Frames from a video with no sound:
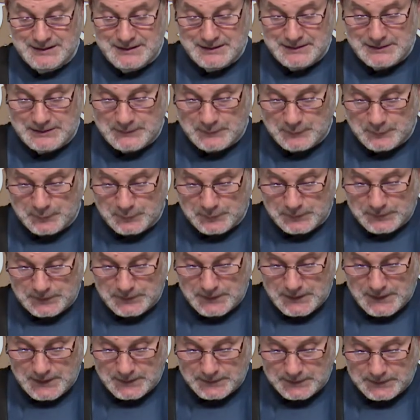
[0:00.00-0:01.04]

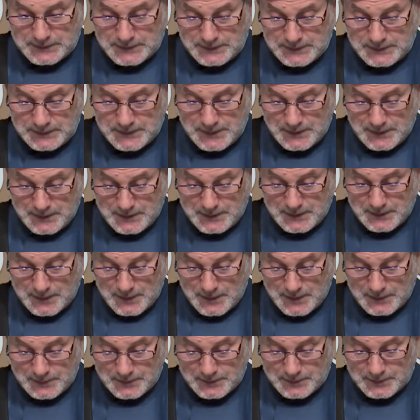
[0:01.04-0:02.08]
في هذه
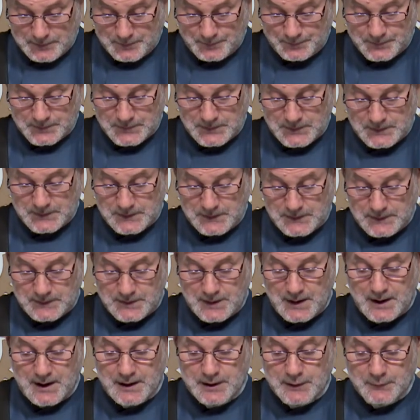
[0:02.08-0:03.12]
الأرض
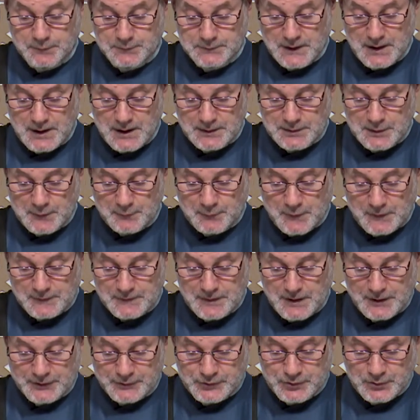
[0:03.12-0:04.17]
إذا عرفت هذا
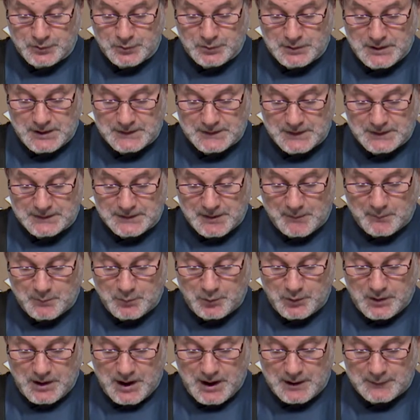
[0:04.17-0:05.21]
فنرجع إلى
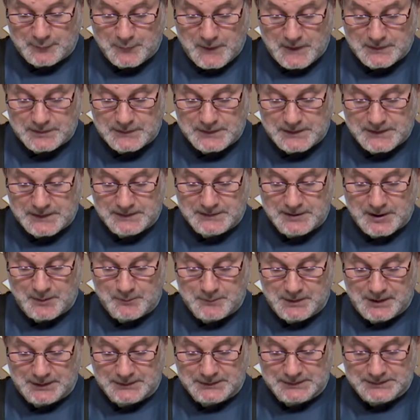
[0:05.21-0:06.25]
تتبع ألفاظ الكتاب
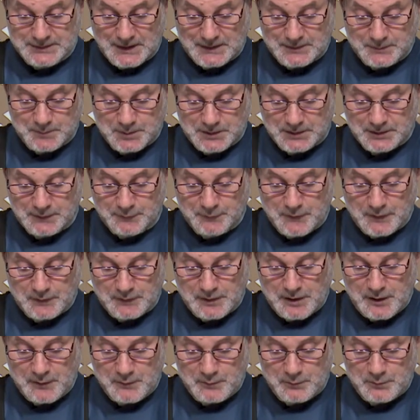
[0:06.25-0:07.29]
يعني التطبيق
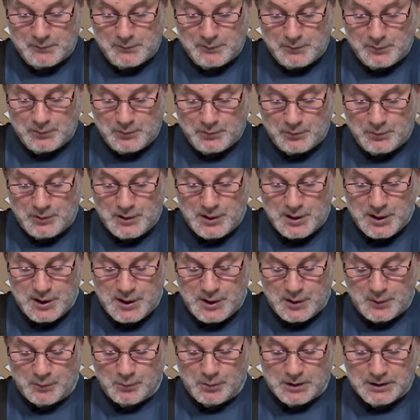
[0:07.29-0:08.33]
فقوله
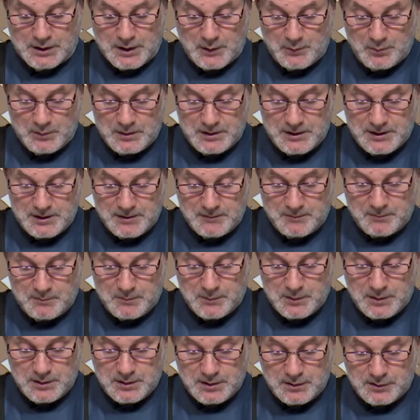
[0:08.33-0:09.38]
وقولهم
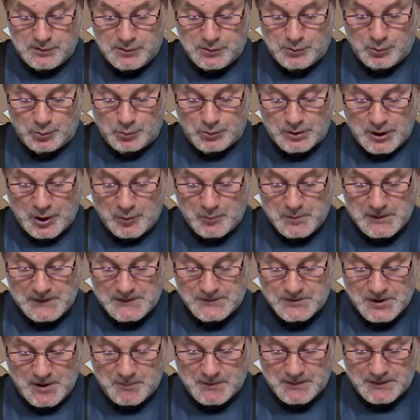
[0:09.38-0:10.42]
يقرأ
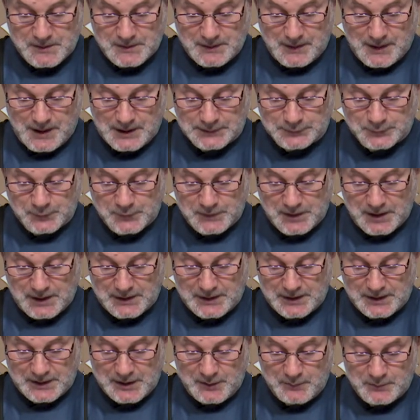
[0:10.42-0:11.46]
بالجبر عطفا
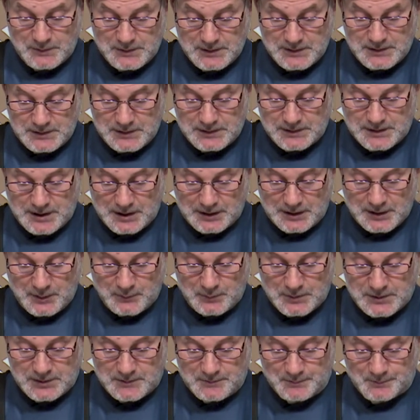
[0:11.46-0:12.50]
على قوله كقوله